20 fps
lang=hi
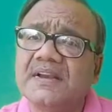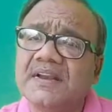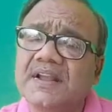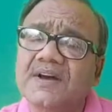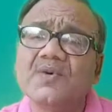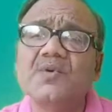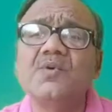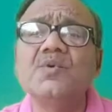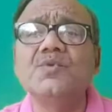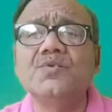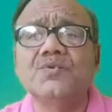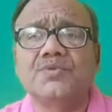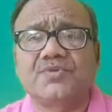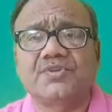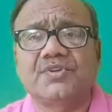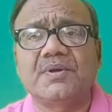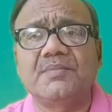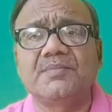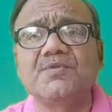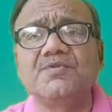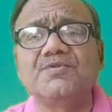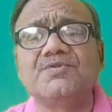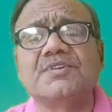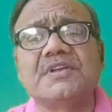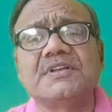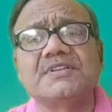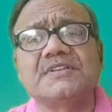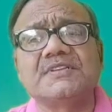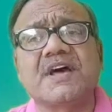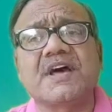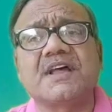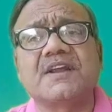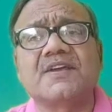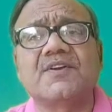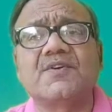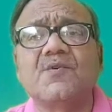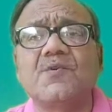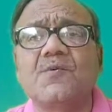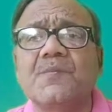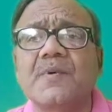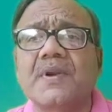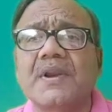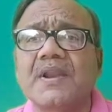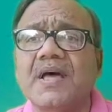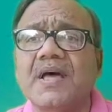लघु समूह संचार के ऊपर